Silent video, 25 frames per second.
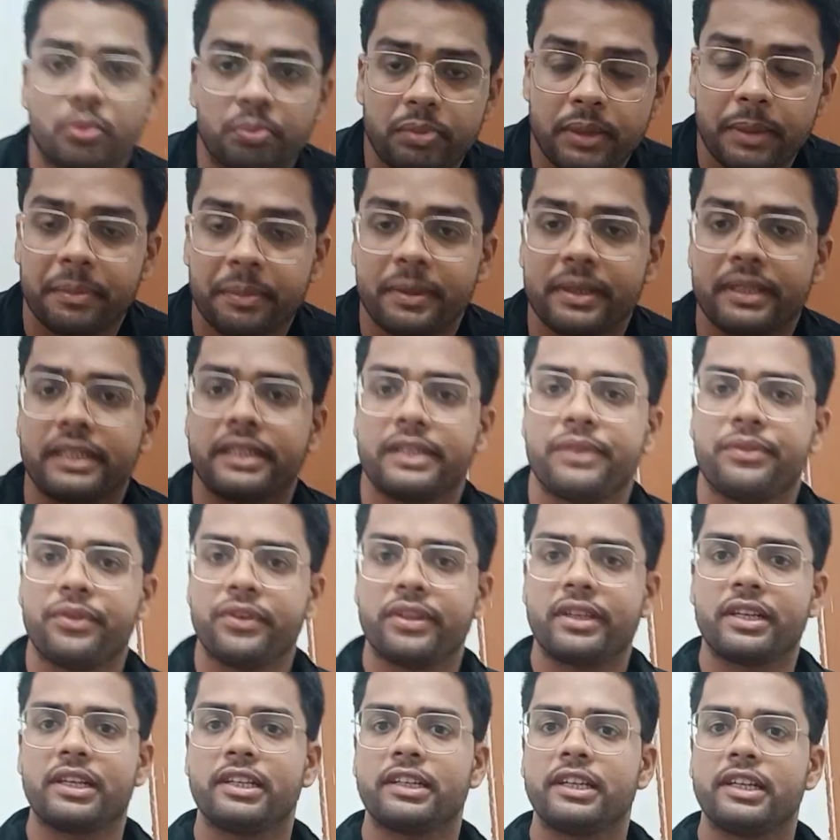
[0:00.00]
तो पेपर की
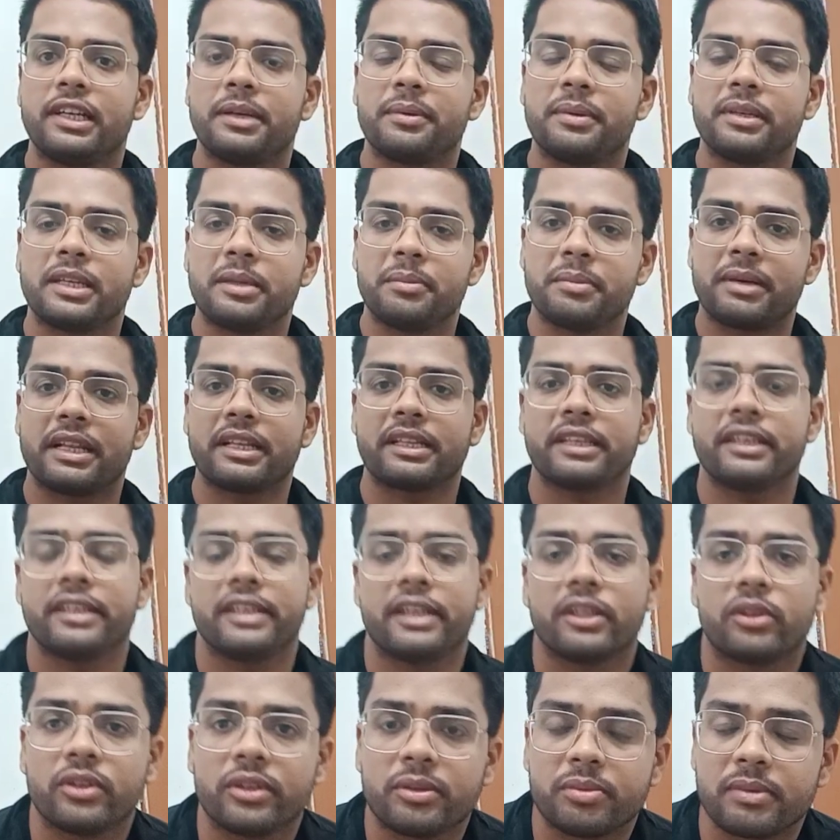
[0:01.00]
डिफ़िकल्टी लेवल की बात
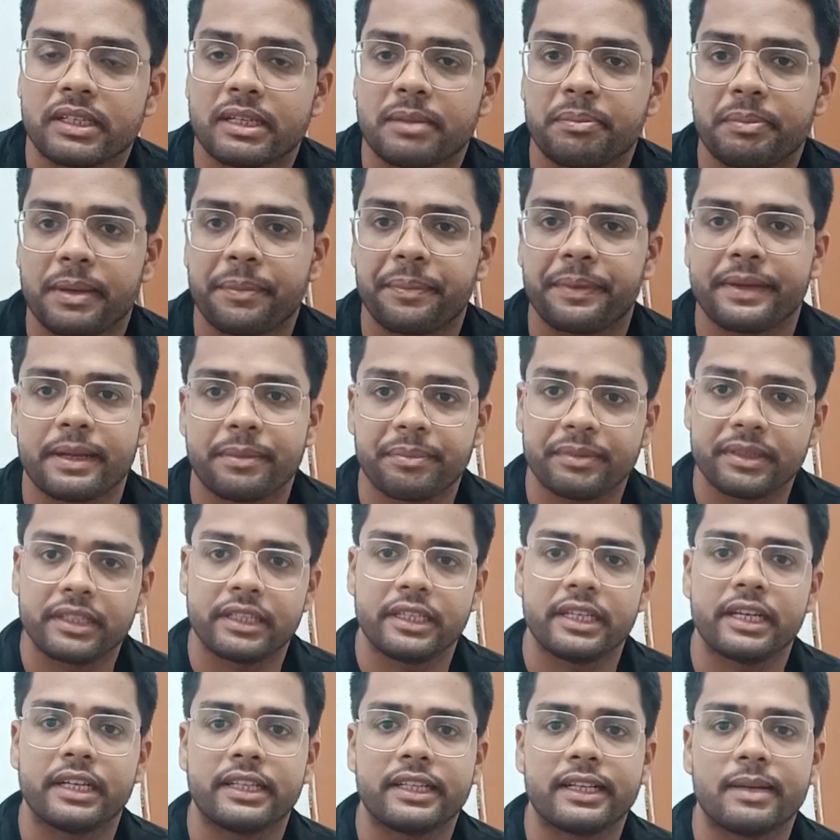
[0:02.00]
की जाए तो इस बार का पेपर
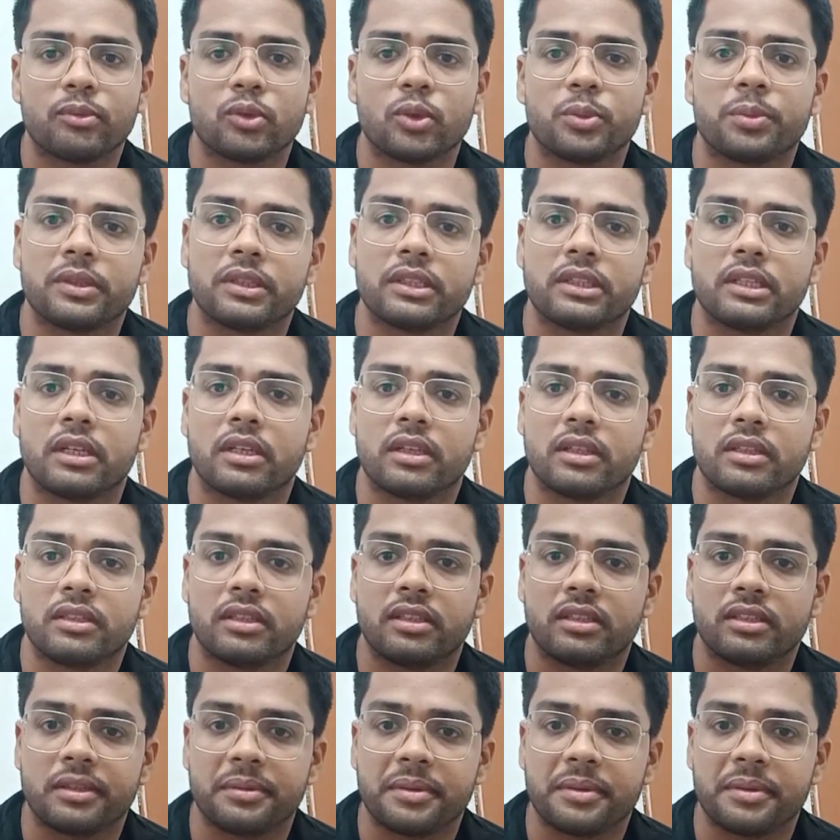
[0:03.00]
आपने दिया था आपको